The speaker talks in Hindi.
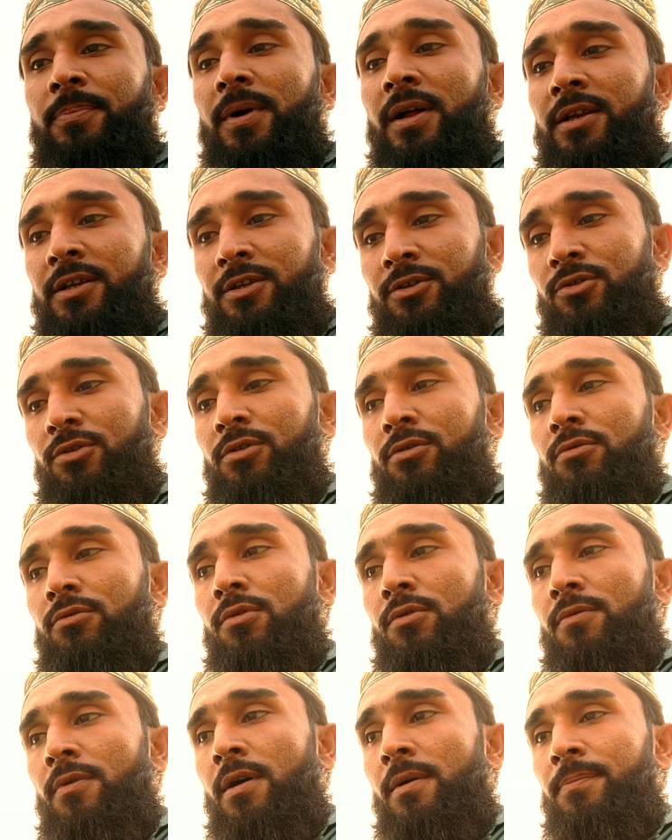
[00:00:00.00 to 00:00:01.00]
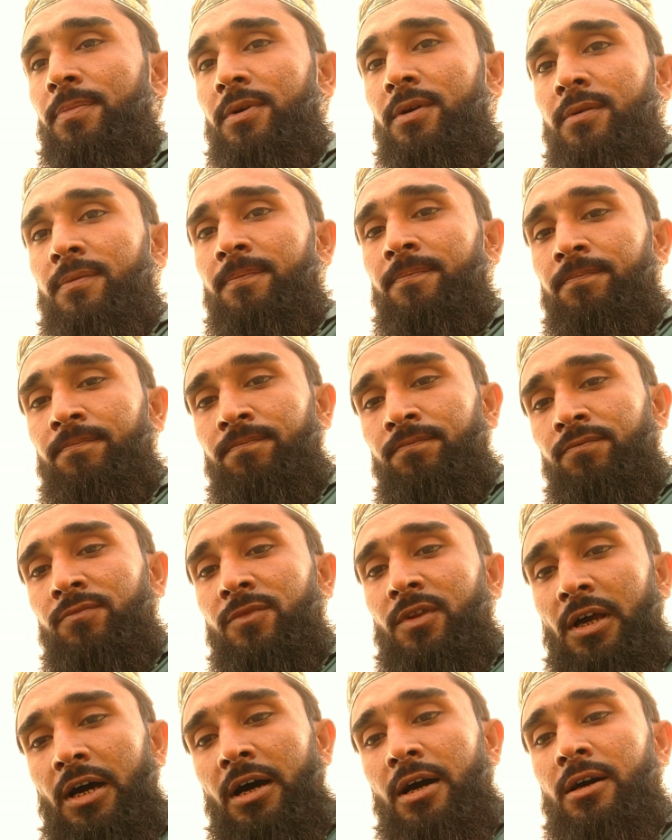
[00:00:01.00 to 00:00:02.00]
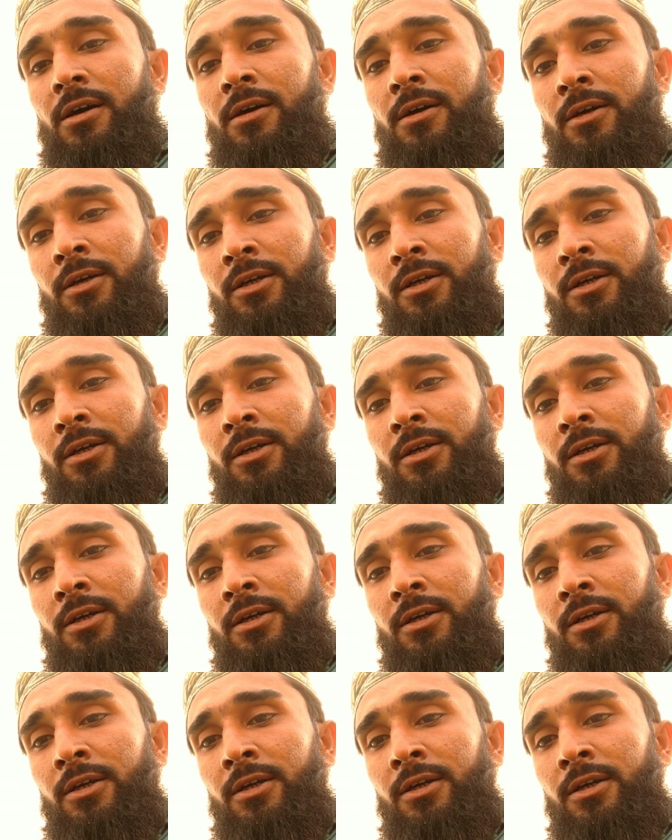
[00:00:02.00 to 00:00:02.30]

कि पानी जो है वो वहाँ पर था